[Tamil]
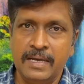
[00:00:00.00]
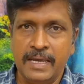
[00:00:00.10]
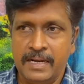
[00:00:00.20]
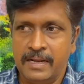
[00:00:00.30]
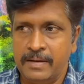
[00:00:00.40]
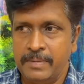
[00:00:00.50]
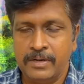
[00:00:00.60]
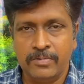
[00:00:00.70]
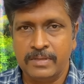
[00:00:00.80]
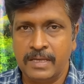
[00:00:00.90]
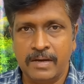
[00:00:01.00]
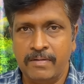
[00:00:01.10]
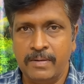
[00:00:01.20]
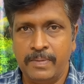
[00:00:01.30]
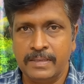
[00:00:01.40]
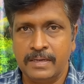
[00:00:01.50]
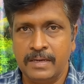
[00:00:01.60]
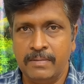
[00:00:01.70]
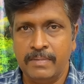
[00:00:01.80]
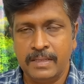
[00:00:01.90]
என்ன அப்படின்ற ஒரு தகவலை
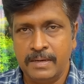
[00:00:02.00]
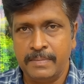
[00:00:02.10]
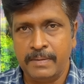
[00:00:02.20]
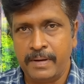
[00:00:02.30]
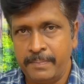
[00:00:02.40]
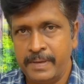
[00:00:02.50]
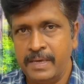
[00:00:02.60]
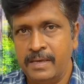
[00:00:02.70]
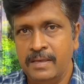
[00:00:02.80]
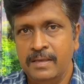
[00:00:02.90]
பார்த்துடலாம் அது இல்லாமல் நம்ம அப்பயே